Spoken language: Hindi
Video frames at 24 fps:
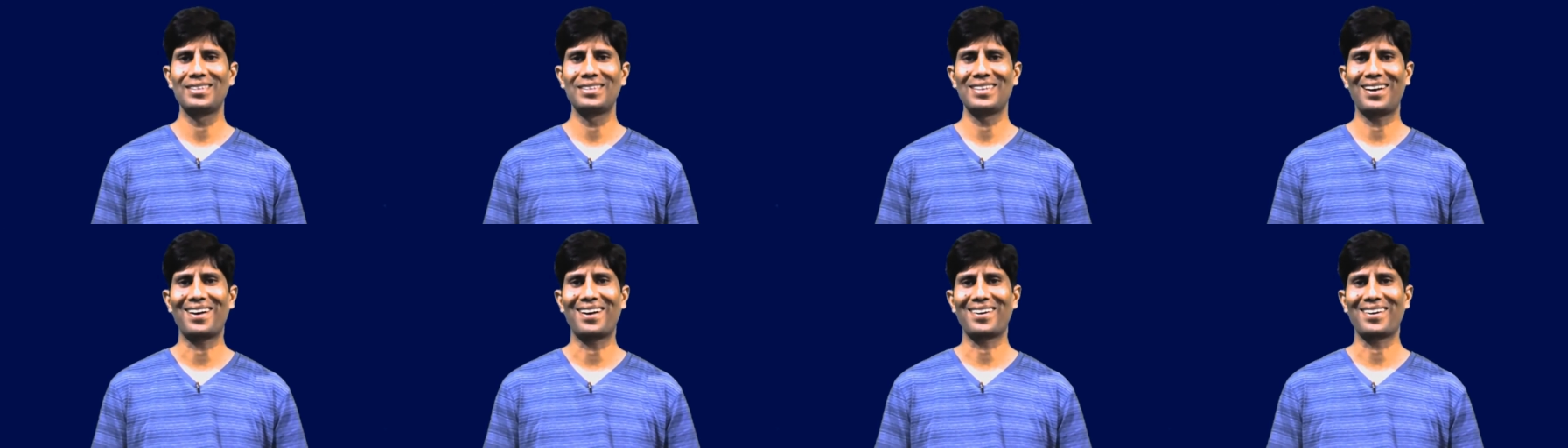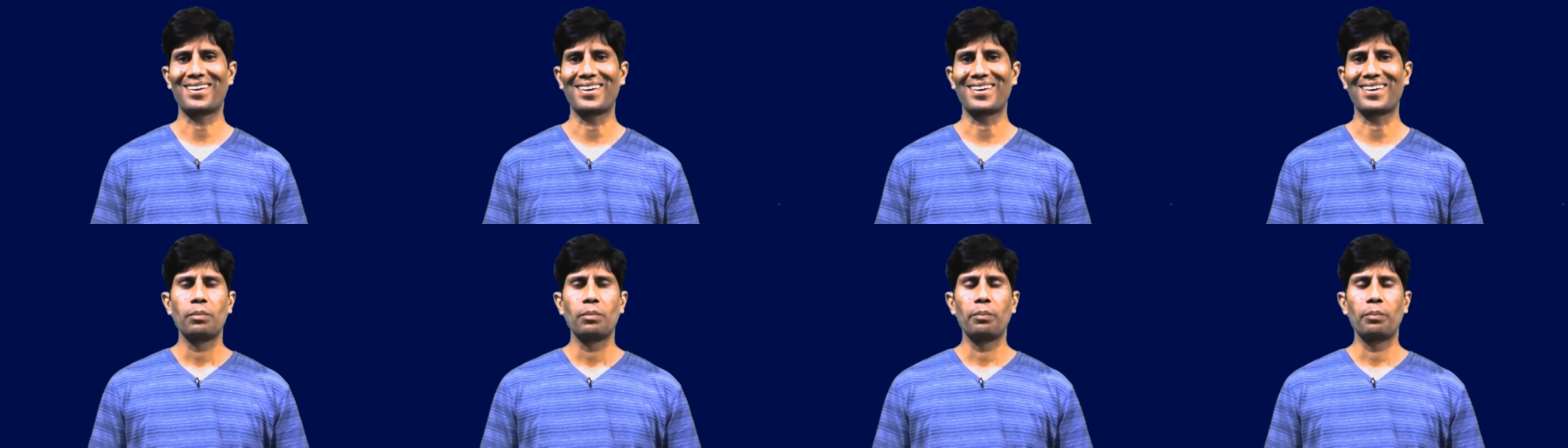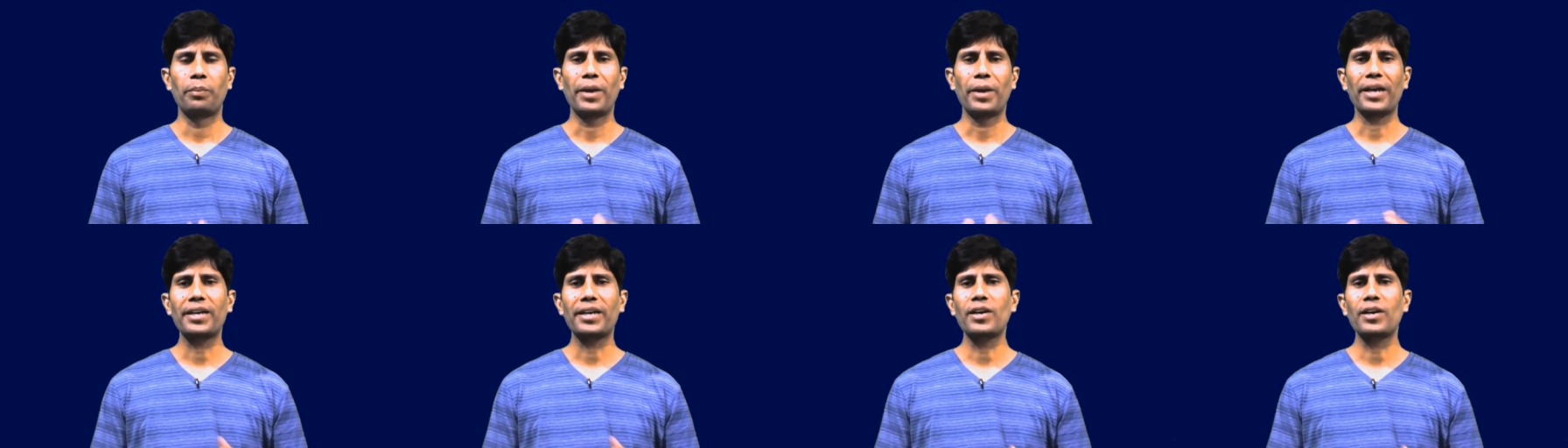ना करें
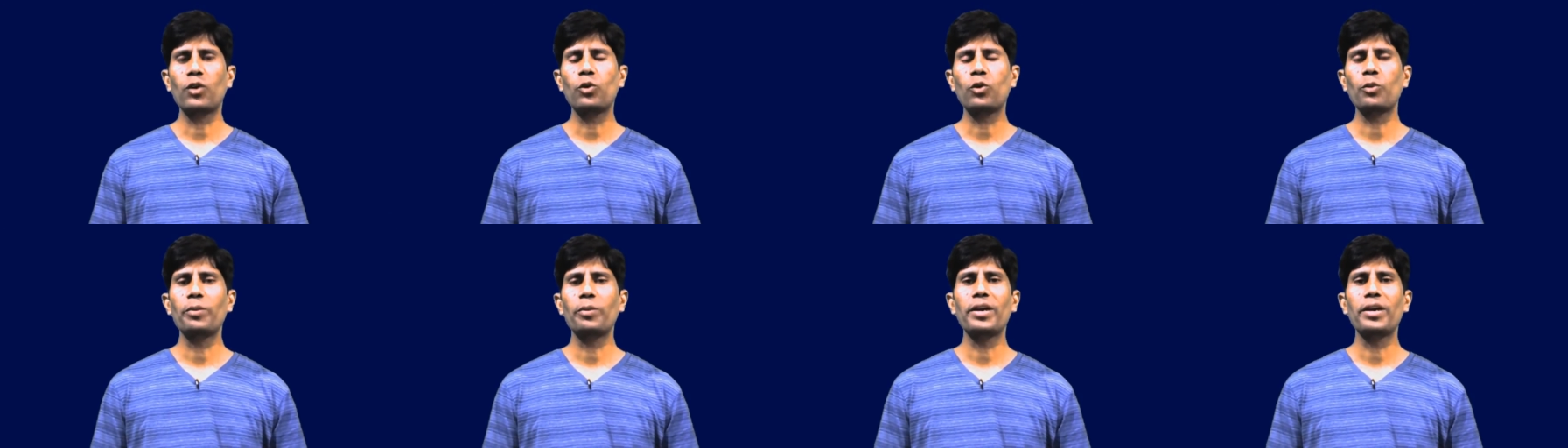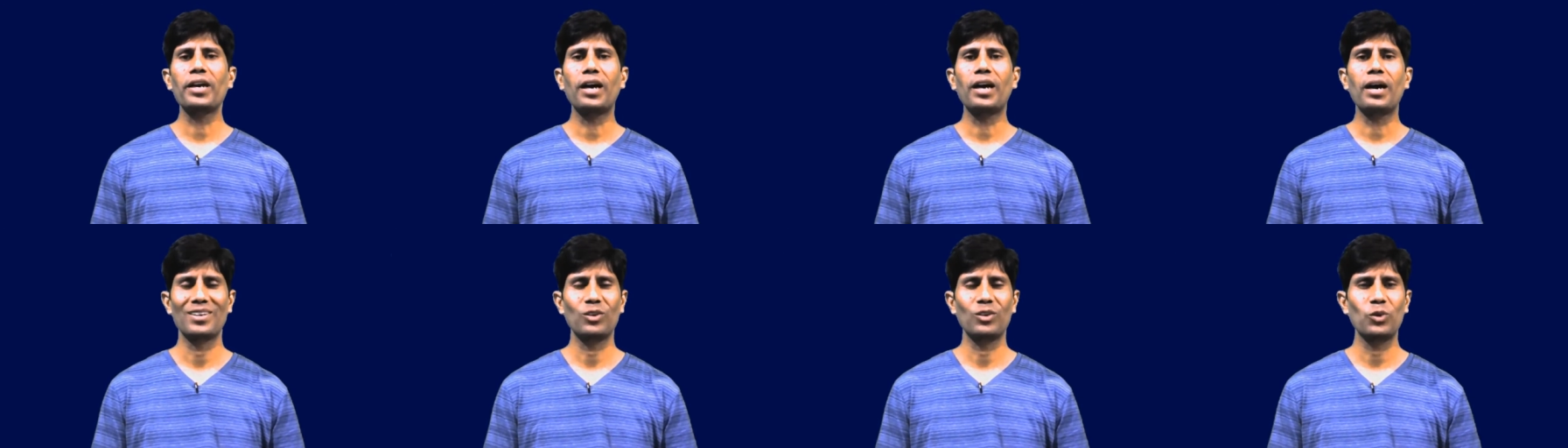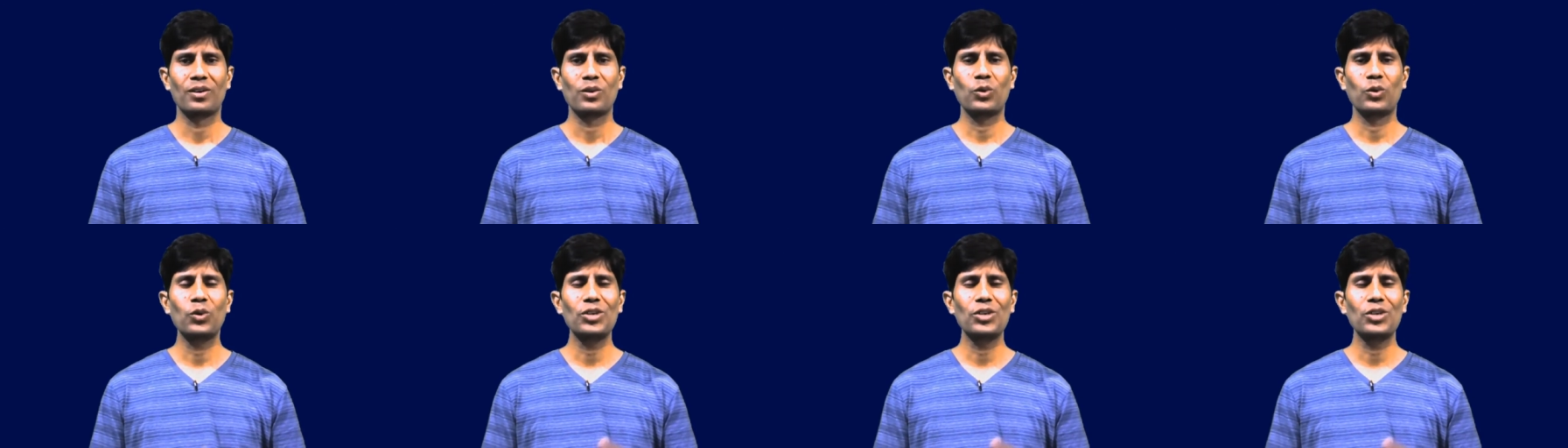बैकग्राउंड में आप
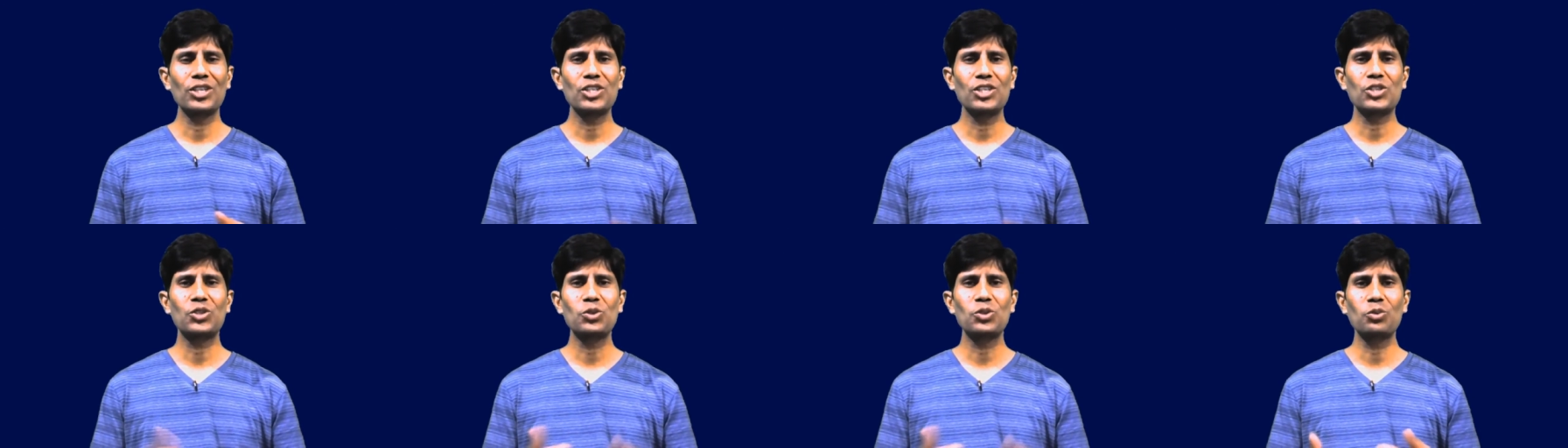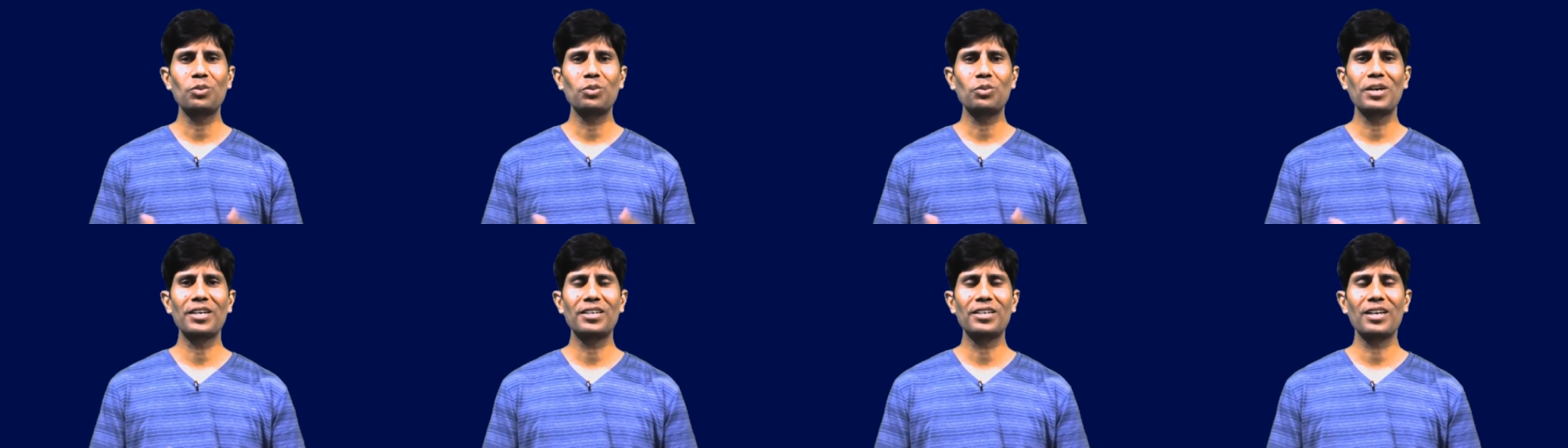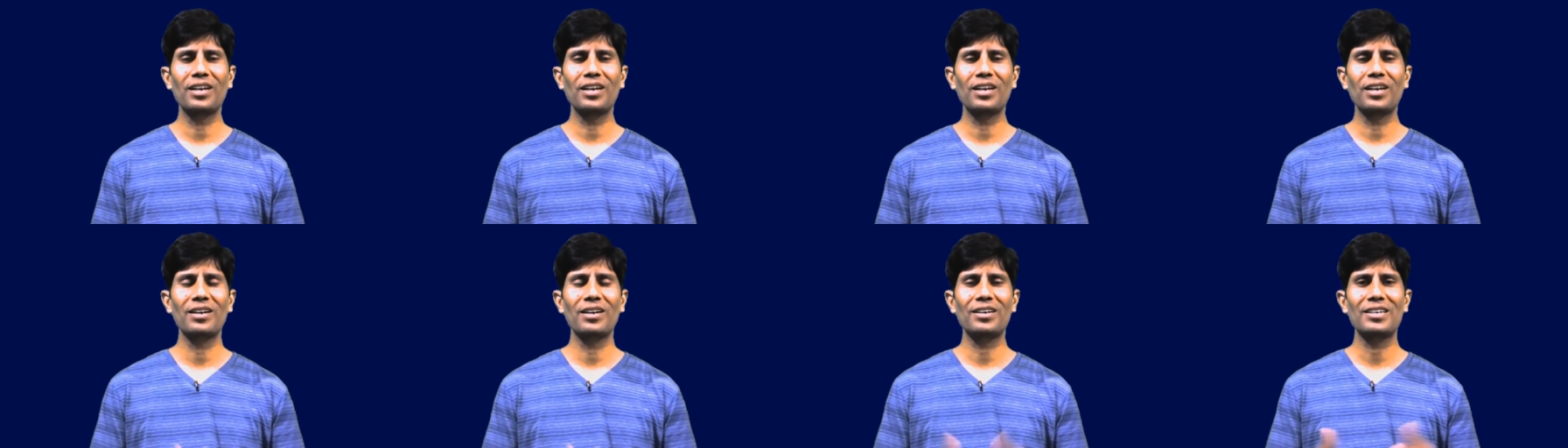कोई कोई
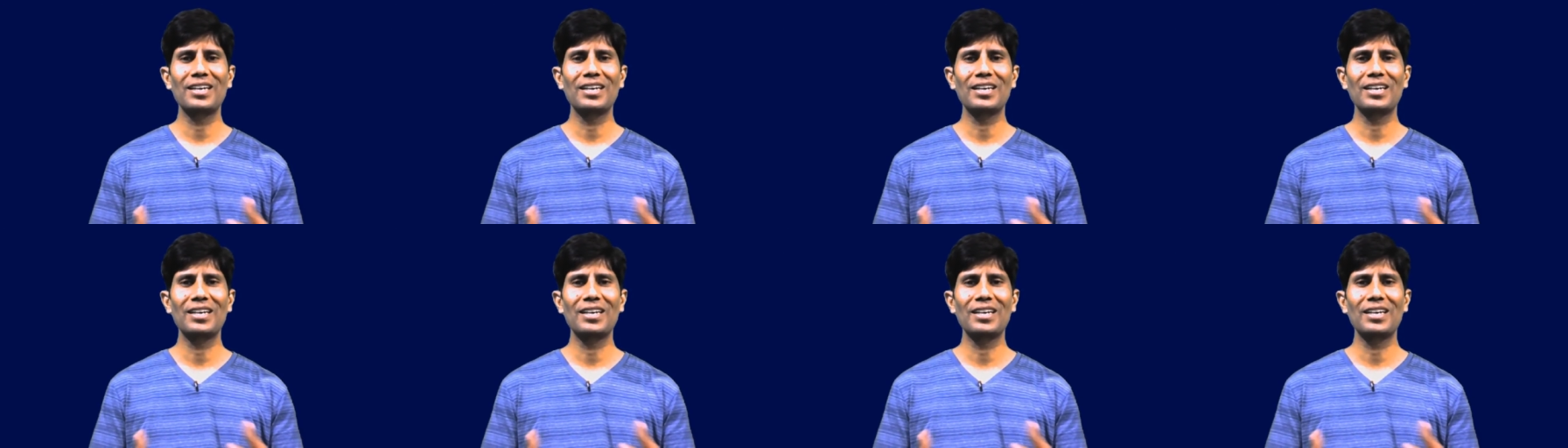इंस्ट्रूमेंटल